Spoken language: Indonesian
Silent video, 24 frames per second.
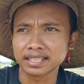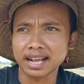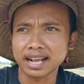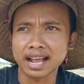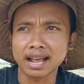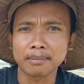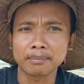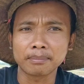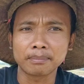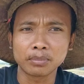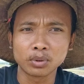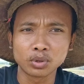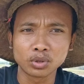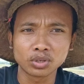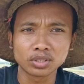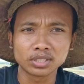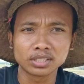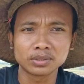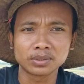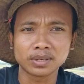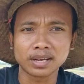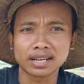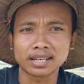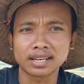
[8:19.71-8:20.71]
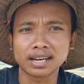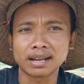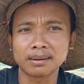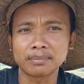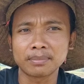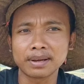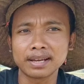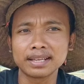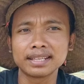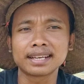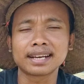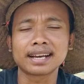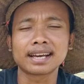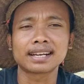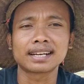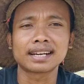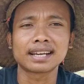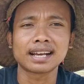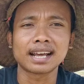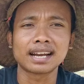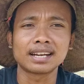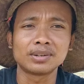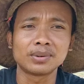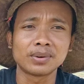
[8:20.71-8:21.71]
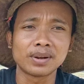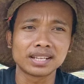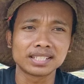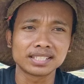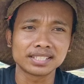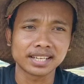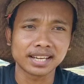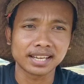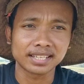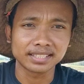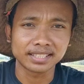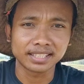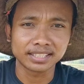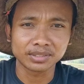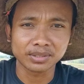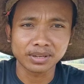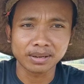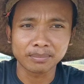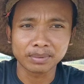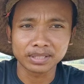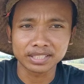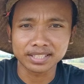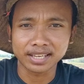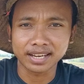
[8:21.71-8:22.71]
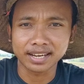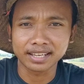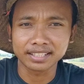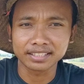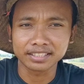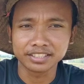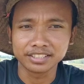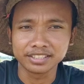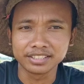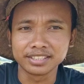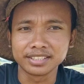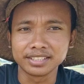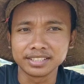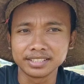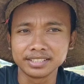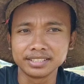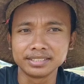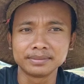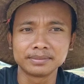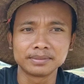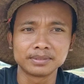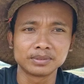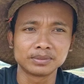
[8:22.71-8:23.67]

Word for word: kapur itu karena apa ya karena kandungan CA nya itu amat sangat tinggi